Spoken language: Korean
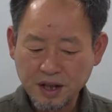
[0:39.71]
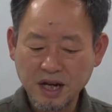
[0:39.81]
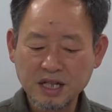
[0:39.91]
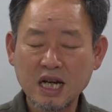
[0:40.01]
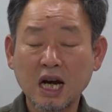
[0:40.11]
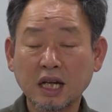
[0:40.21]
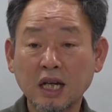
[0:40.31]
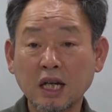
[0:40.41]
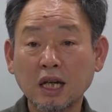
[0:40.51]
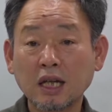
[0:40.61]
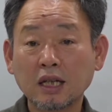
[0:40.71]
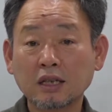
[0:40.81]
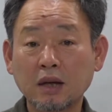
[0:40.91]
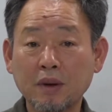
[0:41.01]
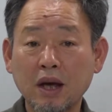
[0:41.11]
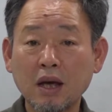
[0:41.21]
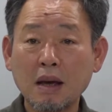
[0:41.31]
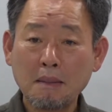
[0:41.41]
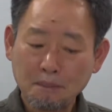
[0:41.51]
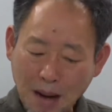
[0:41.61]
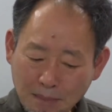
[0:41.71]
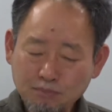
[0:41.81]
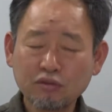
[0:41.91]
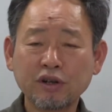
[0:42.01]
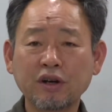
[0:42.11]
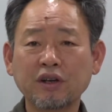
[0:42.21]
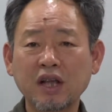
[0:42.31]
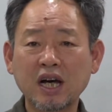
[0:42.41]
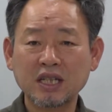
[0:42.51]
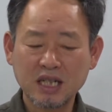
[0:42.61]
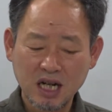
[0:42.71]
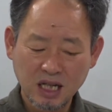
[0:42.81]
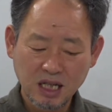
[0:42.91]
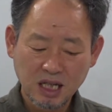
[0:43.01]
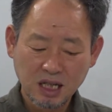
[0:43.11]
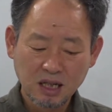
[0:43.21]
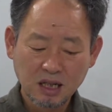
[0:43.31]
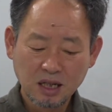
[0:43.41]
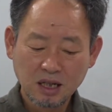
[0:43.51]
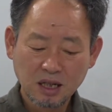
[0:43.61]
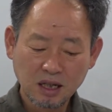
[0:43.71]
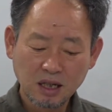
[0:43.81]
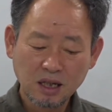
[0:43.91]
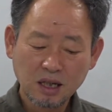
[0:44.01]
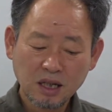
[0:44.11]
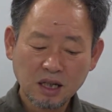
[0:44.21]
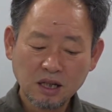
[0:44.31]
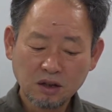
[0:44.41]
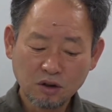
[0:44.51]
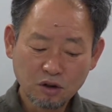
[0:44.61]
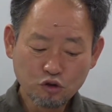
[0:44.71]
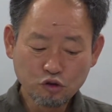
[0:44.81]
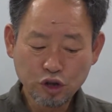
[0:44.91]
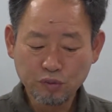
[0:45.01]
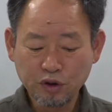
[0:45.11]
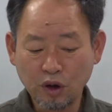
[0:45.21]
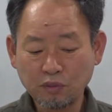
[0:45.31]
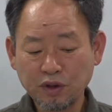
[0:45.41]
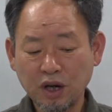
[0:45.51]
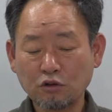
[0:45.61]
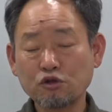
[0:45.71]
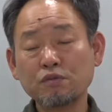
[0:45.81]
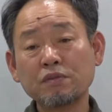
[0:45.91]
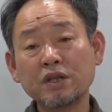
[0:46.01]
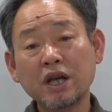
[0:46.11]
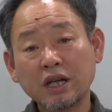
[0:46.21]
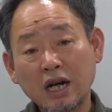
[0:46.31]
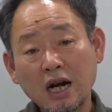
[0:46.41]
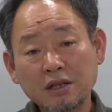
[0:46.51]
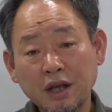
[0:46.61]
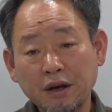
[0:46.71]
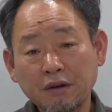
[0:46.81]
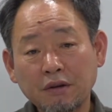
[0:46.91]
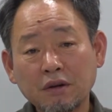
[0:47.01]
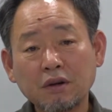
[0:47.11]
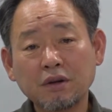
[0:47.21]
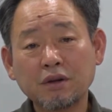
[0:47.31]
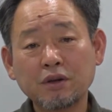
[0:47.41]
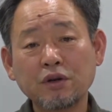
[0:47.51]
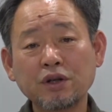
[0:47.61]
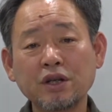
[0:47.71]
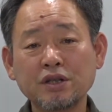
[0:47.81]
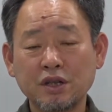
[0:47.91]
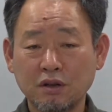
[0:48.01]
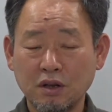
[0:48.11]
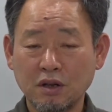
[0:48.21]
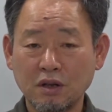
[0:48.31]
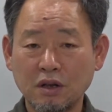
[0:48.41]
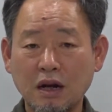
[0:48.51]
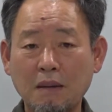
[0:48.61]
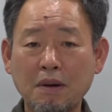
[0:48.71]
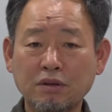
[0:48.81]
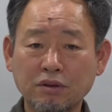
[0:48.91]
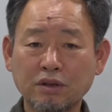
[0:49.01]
대한 이야기, 그 다음에 반풍경에 대한 이야기, 이걸 중심으로 여러분들하고 좀 얘기를 하는데요. 여기 이제 앞에서